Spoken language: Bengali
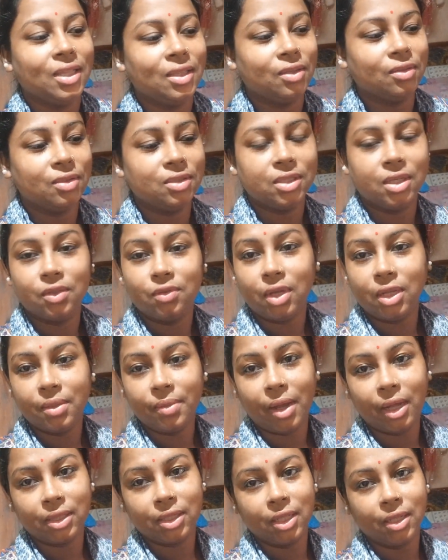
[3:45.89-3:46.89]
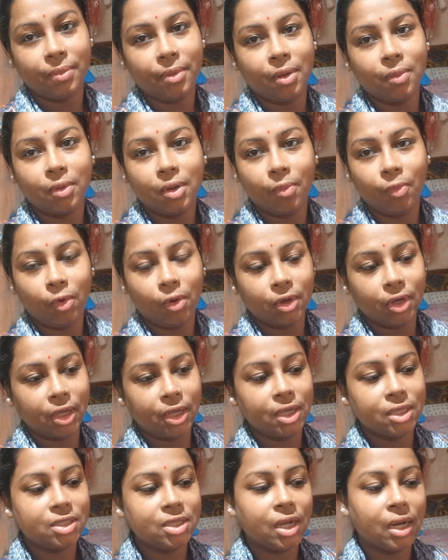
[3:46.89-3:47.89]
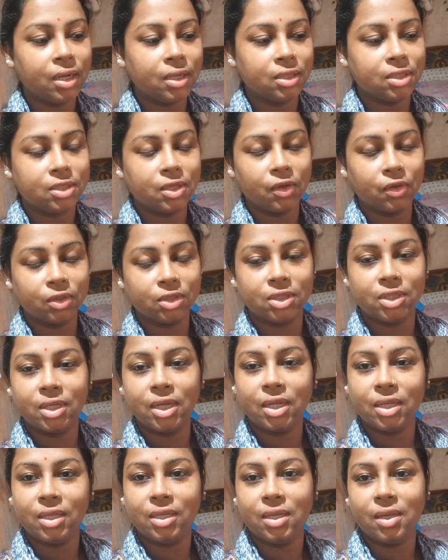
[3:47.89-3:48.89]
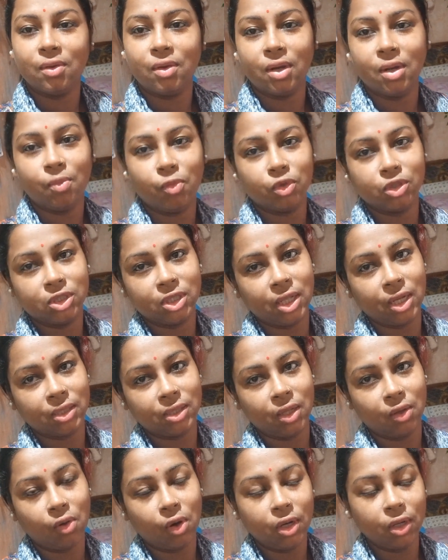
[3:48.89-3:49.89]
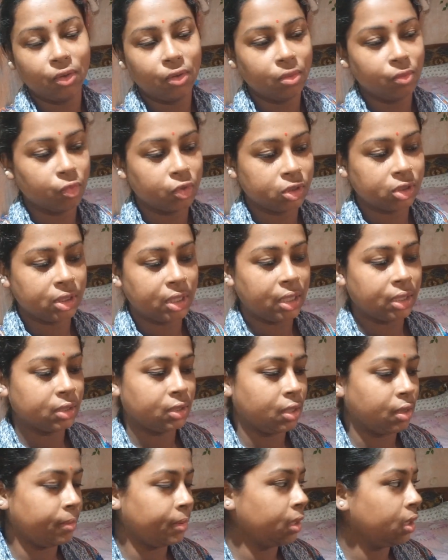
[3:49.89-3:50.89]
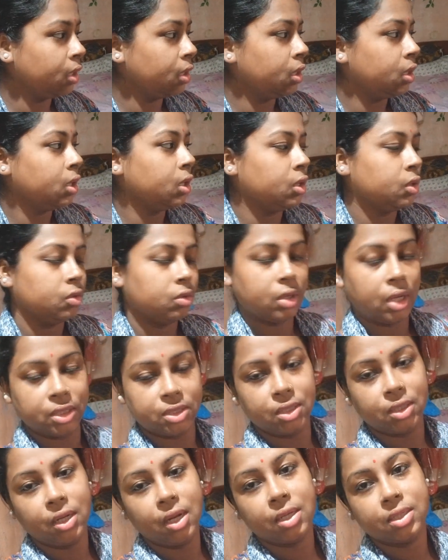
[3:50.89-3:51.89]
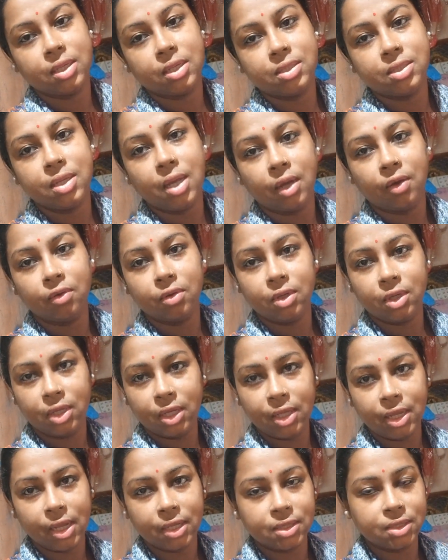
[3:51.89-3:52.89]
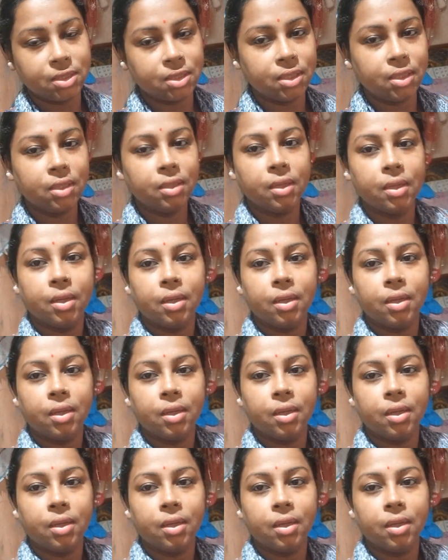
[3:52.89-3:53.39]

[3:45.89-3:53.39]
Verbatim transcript: তো যেহেতু আজ ভাত খেতে পাবো না পরোটা খেয়েছি আর ইচ্ছা করছে না গিয়ে ওখানে বসে থাকতে হবে অনেকক্ষণ বসে থাকতে হবে নাচের ক্লাস আছে এখন নিয়ে যাচ্ছি